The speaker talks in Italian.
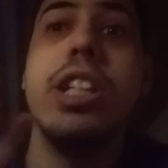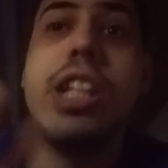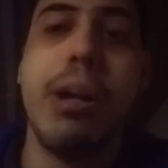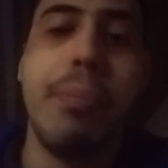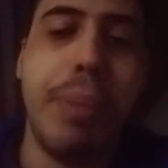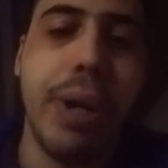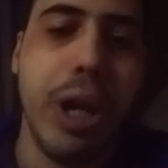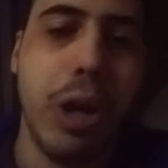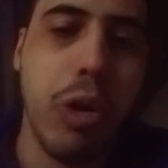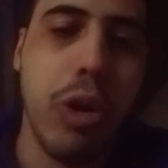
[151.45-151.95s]

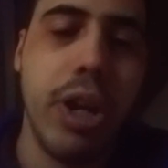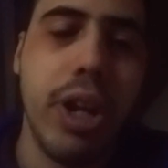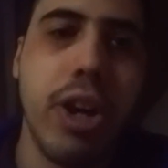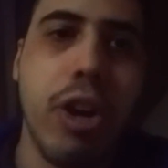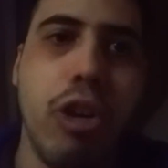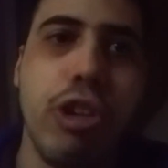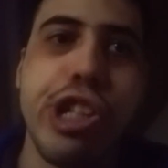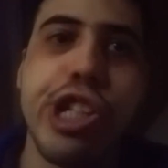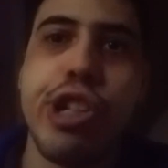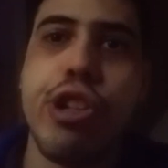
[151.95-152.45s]
sempre di colore
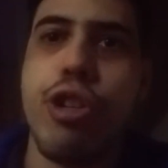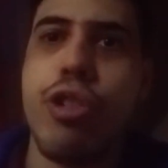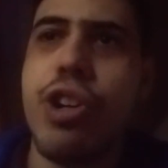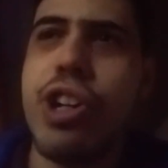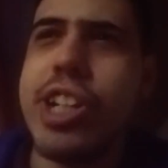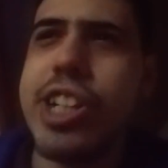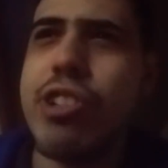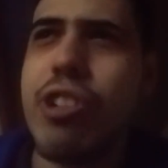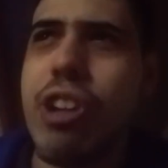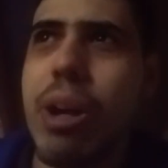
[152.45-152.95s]
rosso, non
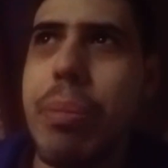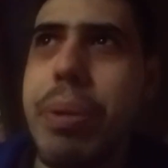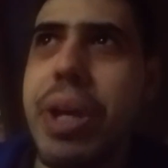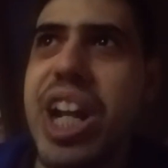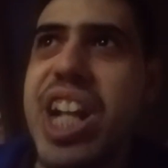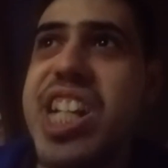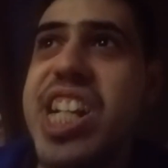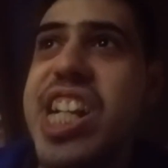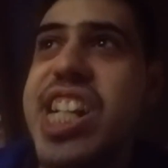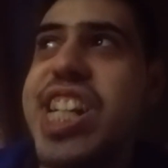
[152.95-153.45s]
riesco a
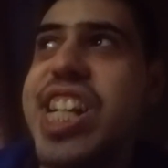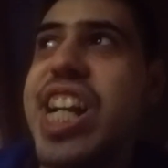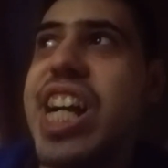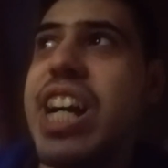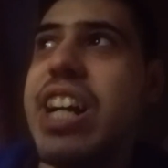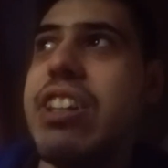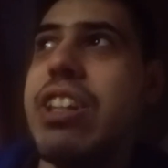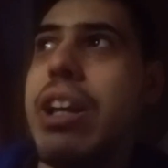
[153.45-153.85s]
capire se sia